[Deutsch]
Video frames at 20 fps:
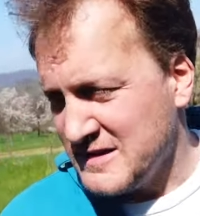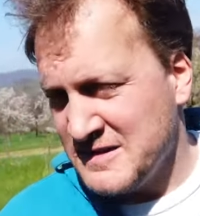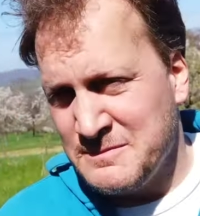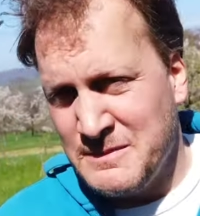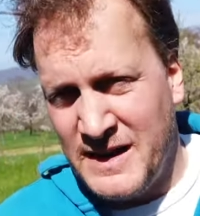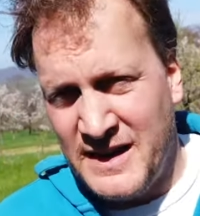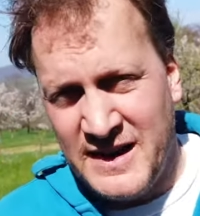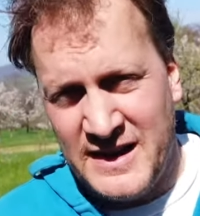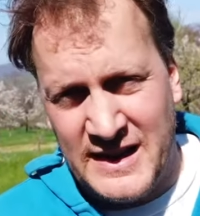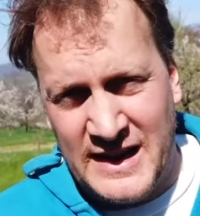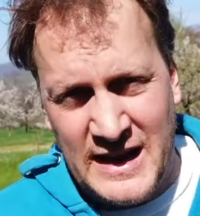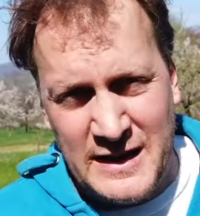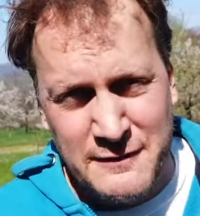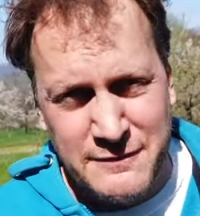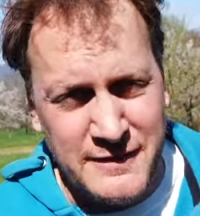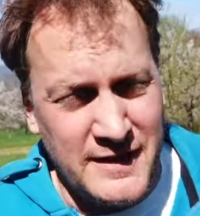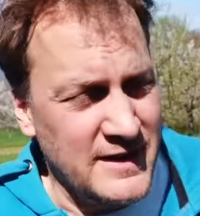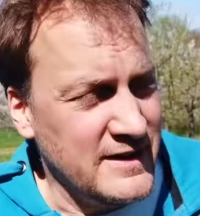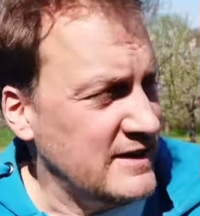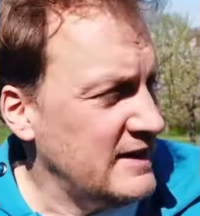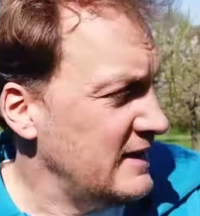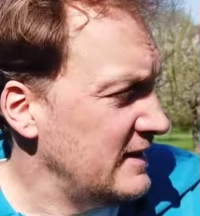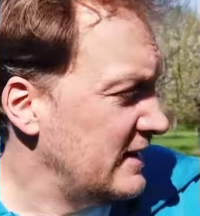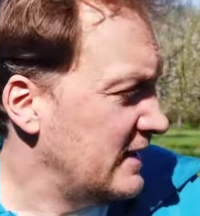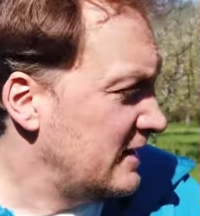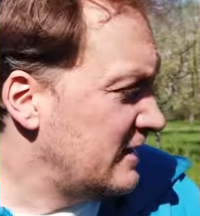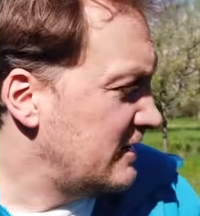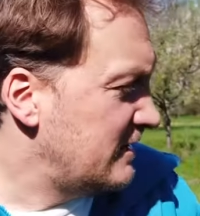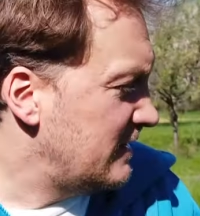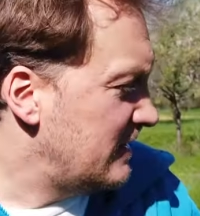Das mache ich einfach je
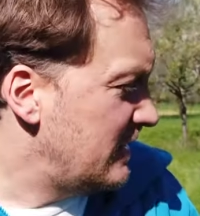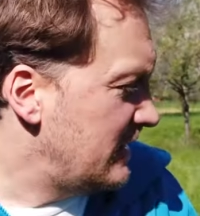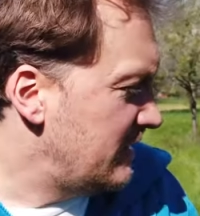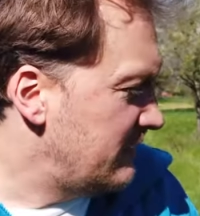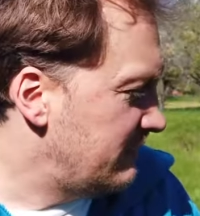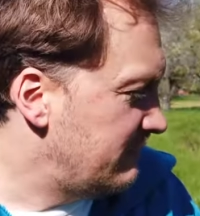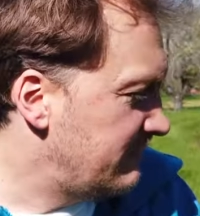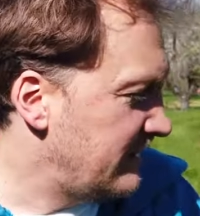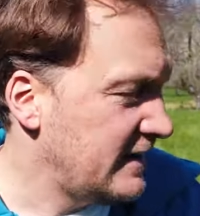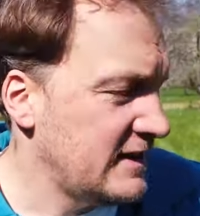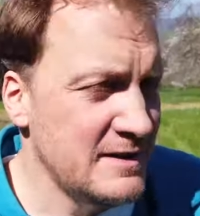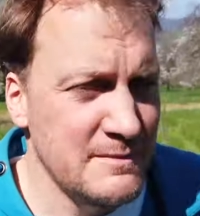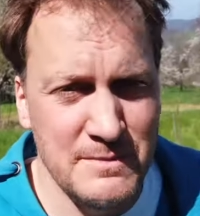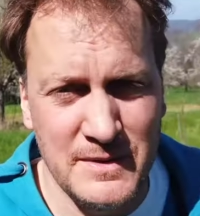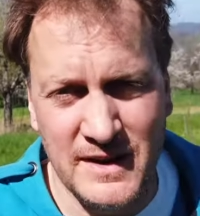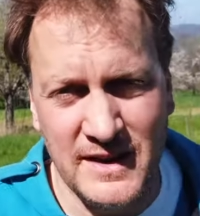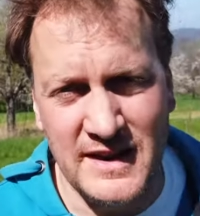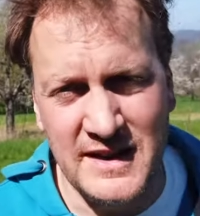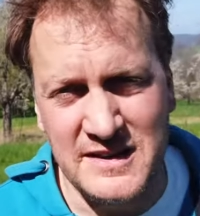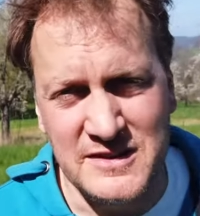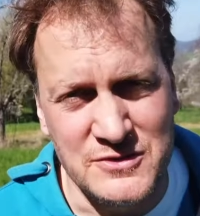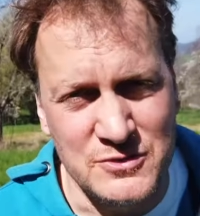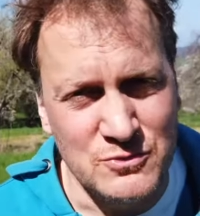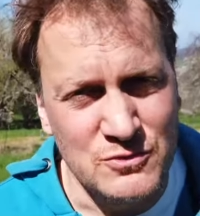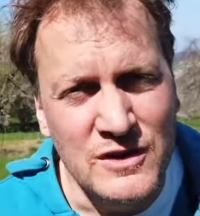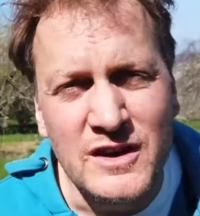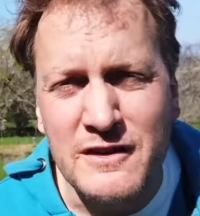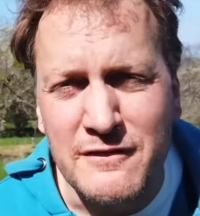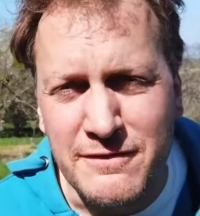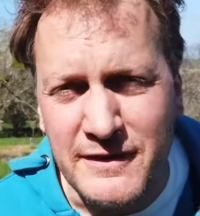nach äh, Wetterbericht
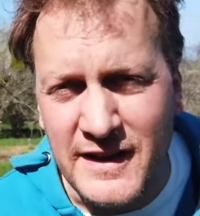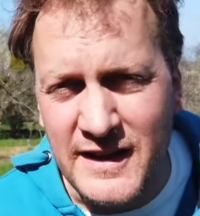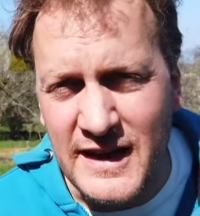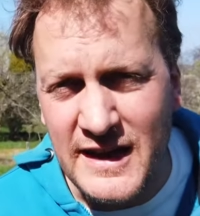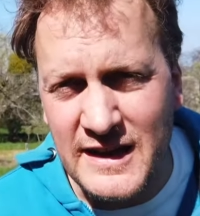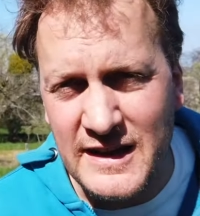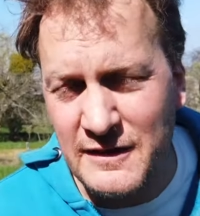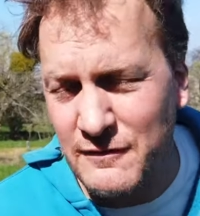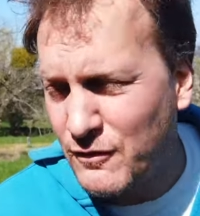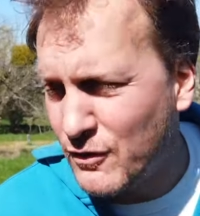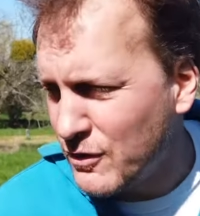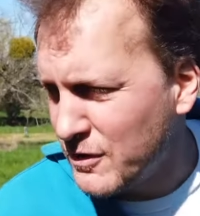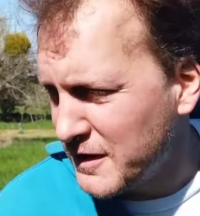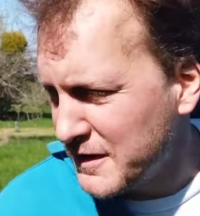so ungefähr jede